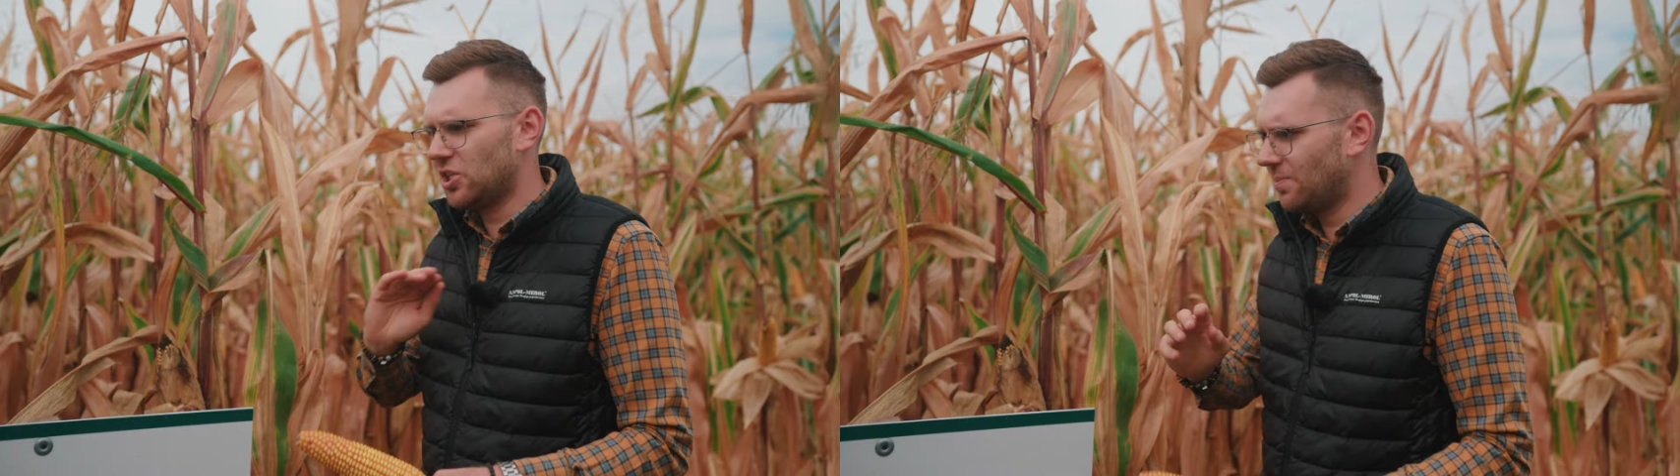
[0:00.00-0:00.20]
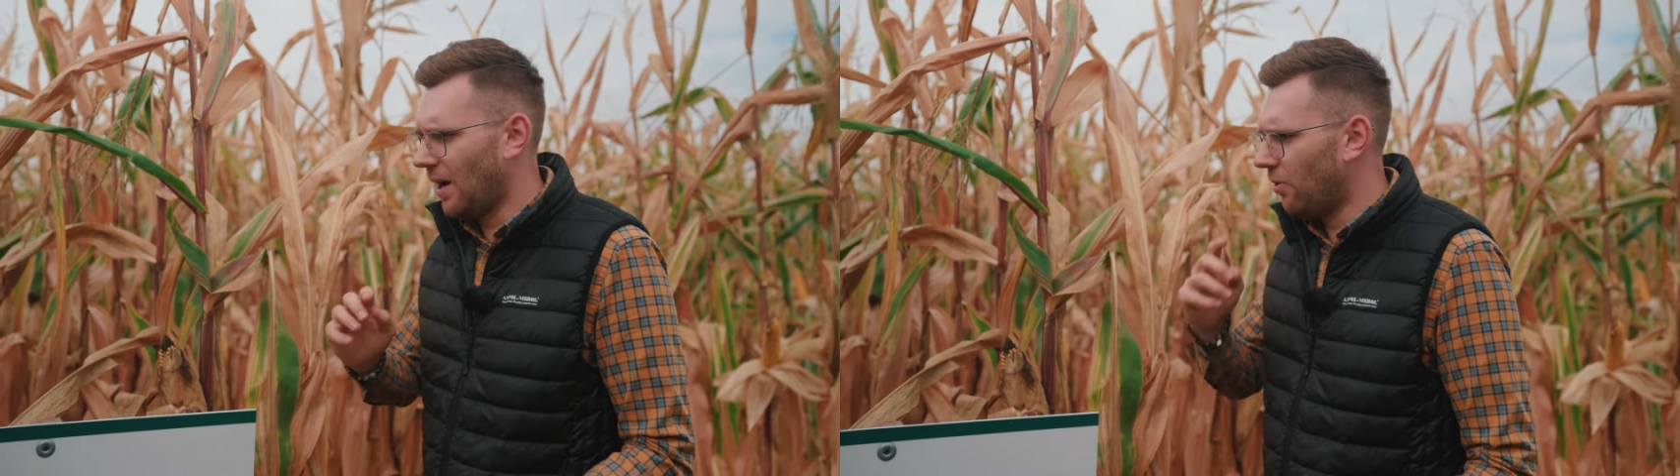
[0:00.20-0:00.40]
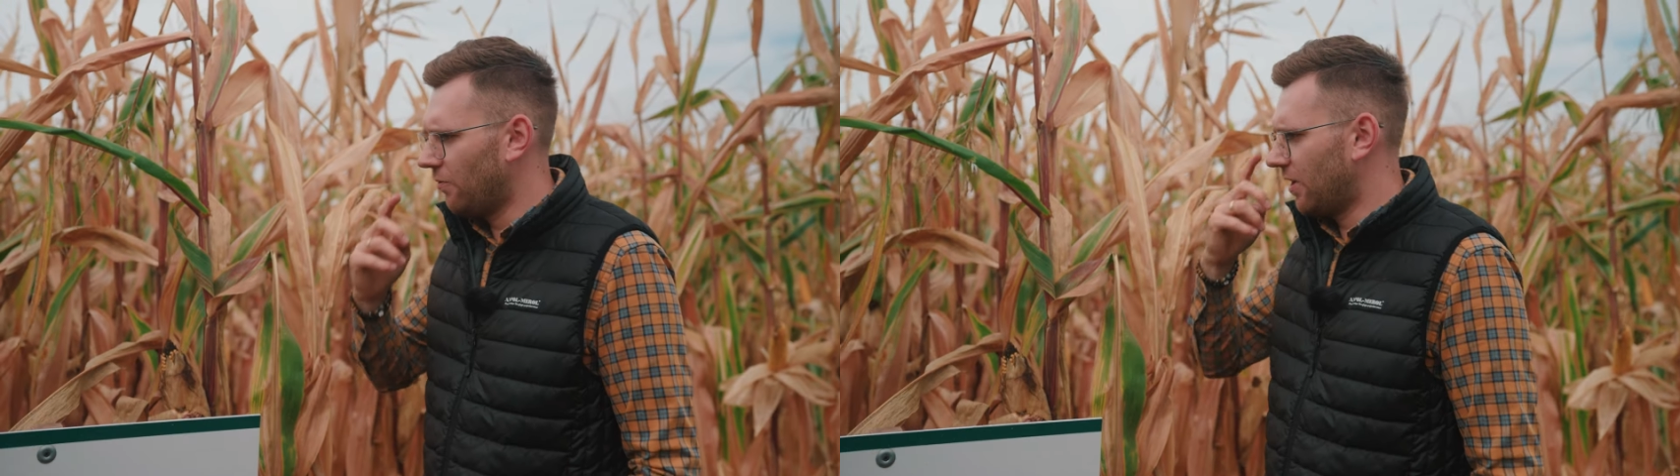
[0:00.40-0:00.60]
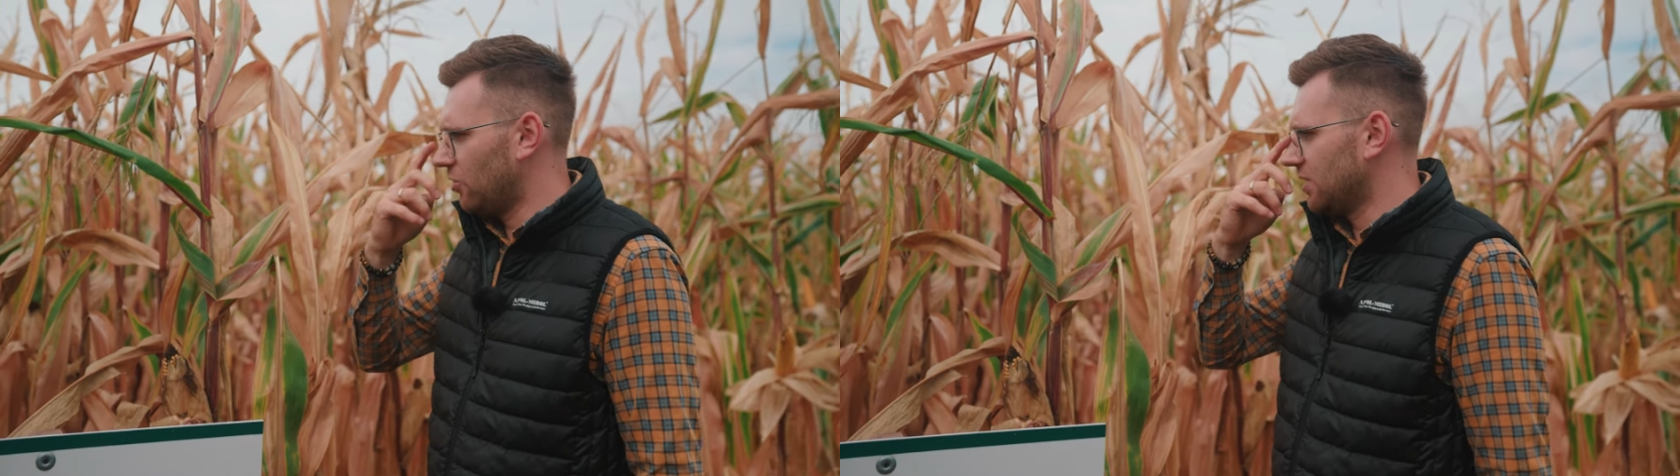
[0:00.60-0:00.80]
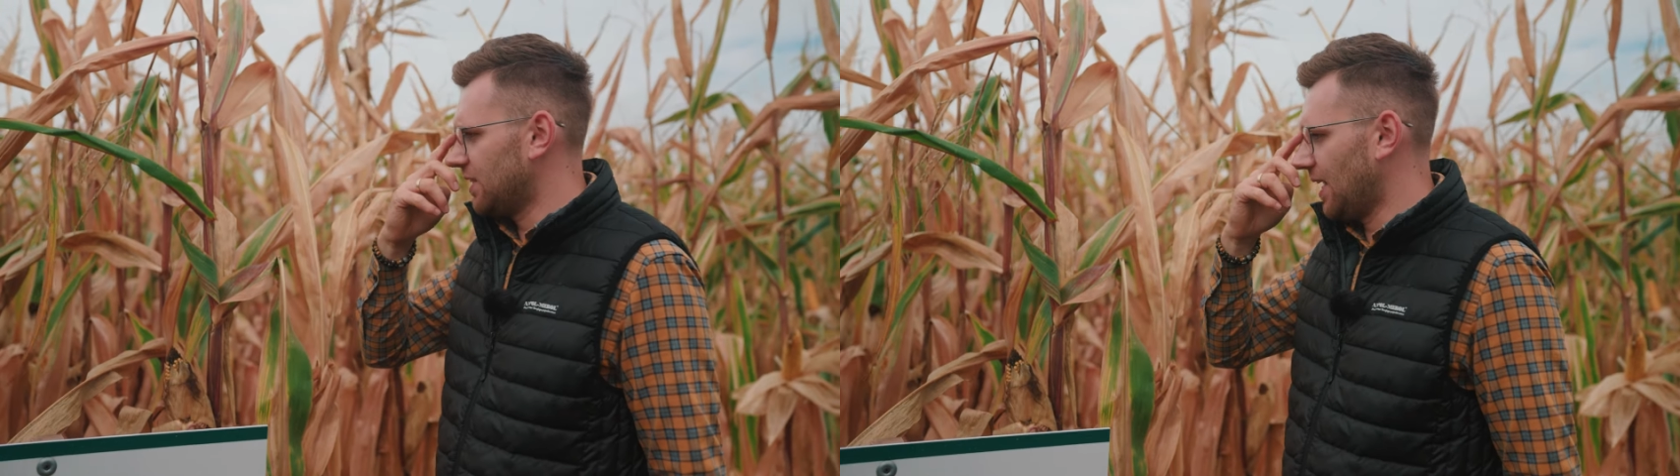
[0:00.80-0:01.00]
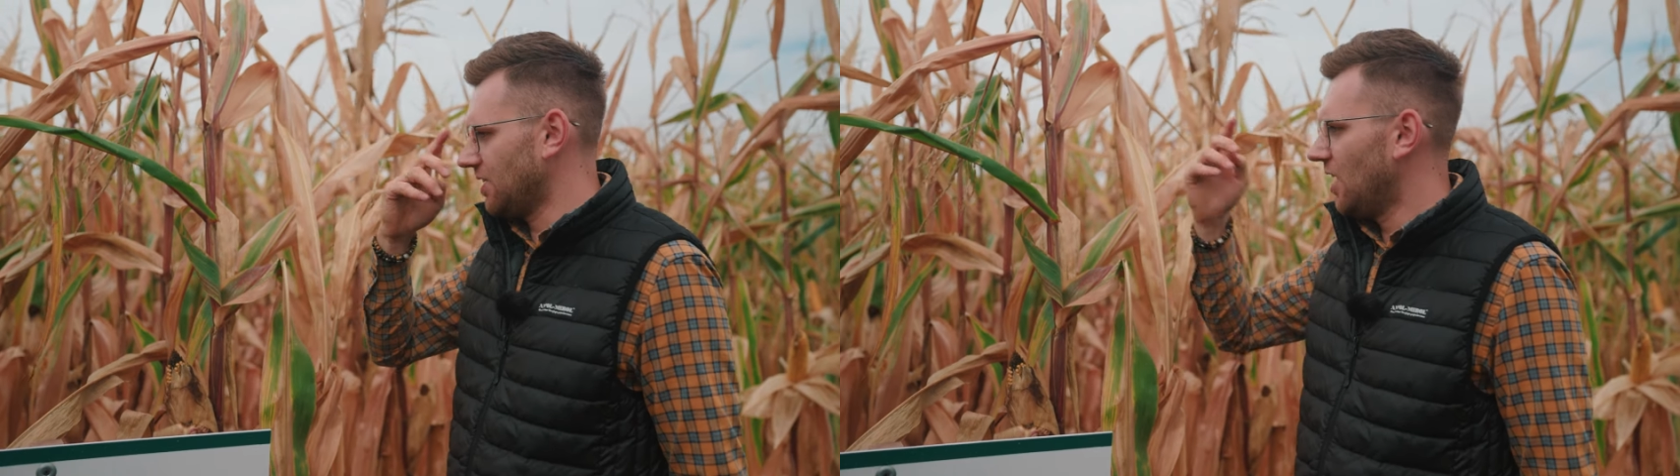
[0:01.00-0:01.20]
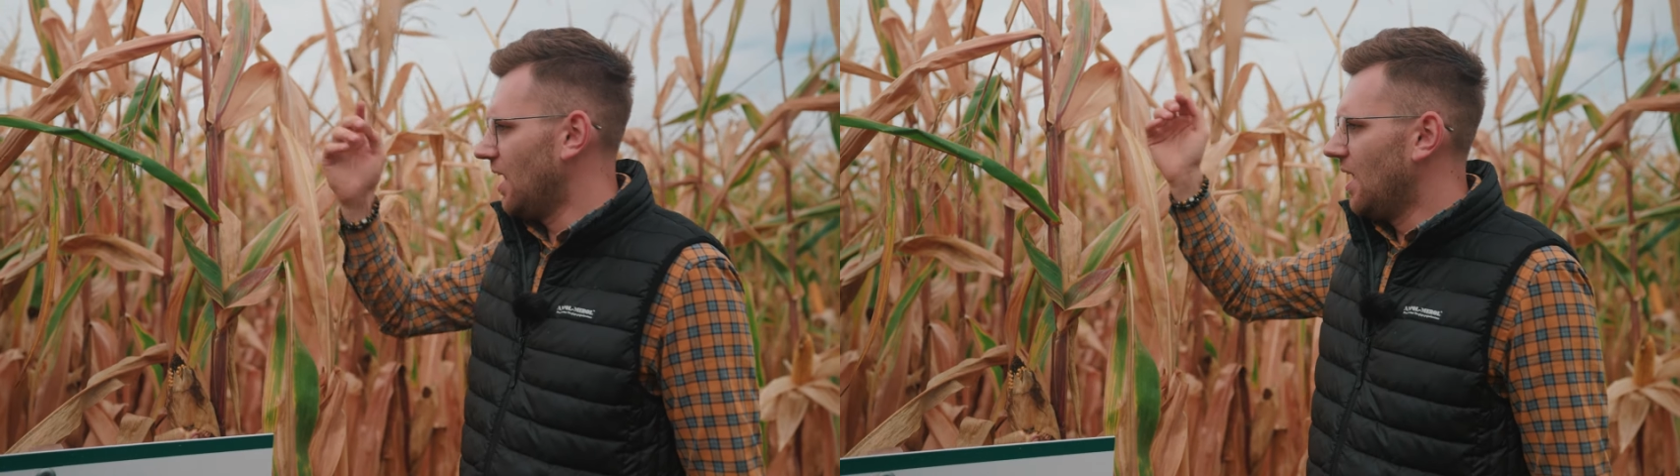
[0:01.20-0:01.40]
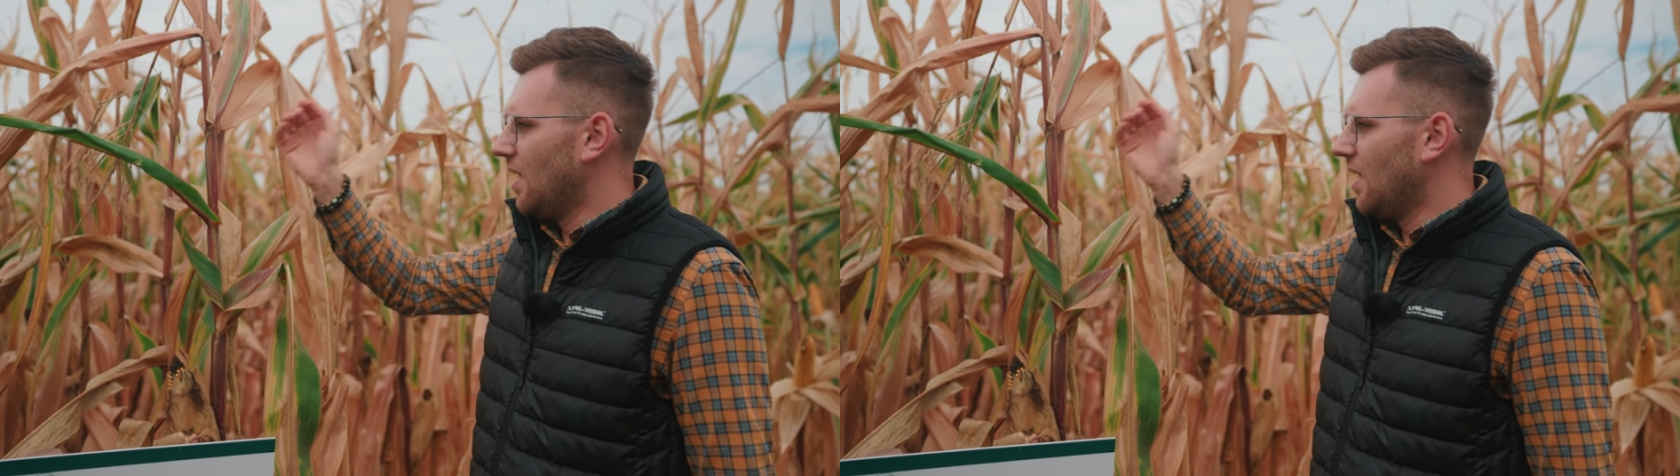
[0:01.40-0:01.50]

śmiało wykorzystać